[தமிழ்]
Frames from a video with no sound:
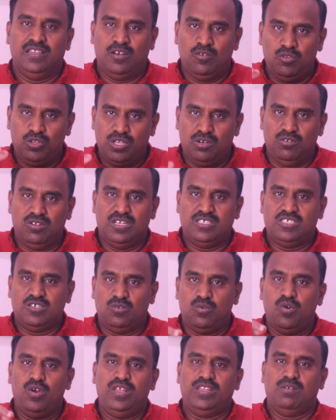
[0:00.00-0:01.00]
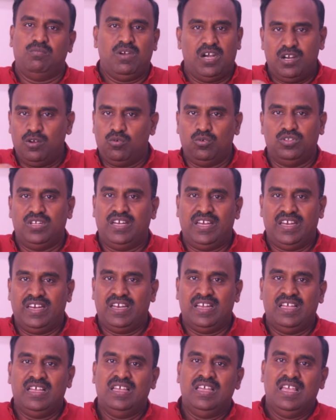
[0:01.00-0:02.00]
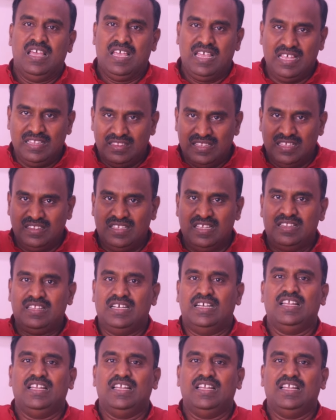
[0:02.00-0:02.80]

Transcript: இந்த நூத்தி இருபது லட்சம் கோடி தமிழ்நாட்டுக்கு கொடுத்துருக்கீங்க இந்த இந்த